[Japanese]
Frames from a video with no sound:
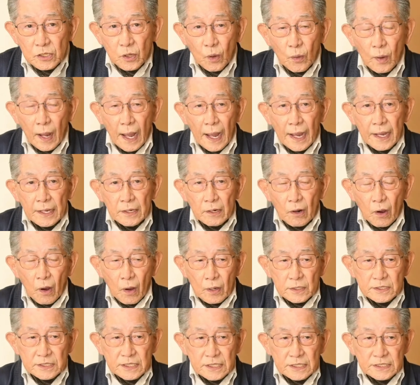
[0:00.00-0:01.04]
トカゲ
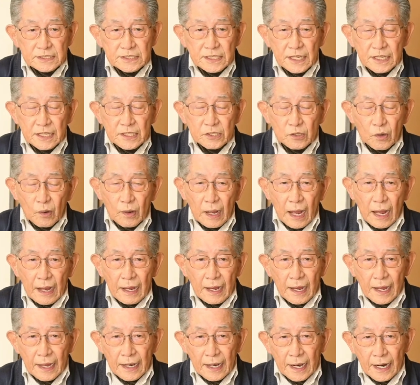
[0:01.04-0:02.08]
の親戚と
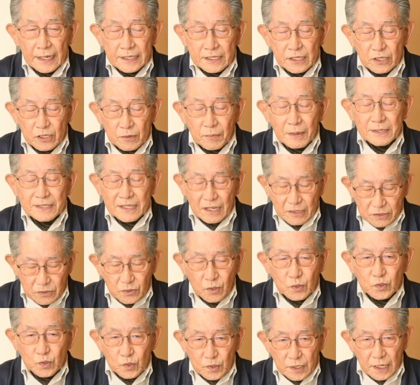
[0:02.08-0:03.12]
考えられている。全くそ
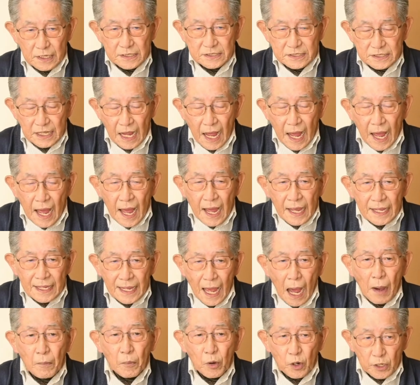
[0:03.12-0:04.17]
の通りなんですが、
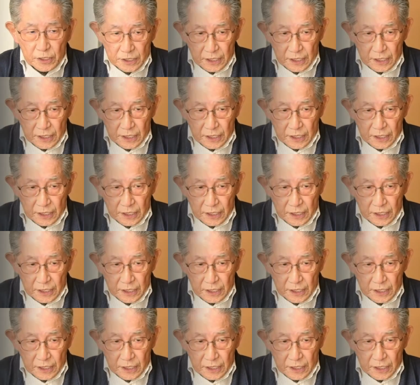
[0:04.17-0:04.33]
ヤモリ